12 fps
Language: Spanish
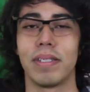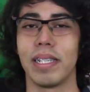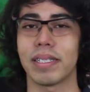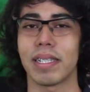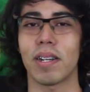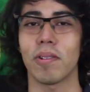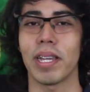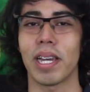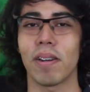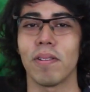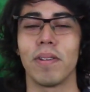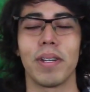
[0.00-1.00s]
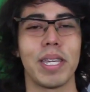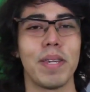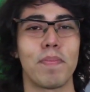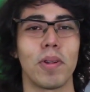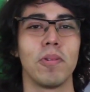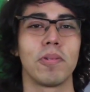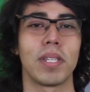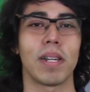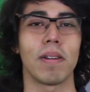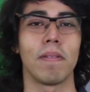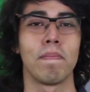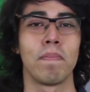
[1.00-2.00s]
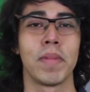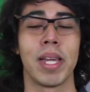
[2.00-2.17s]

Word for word: desarrollarlo y producirlo.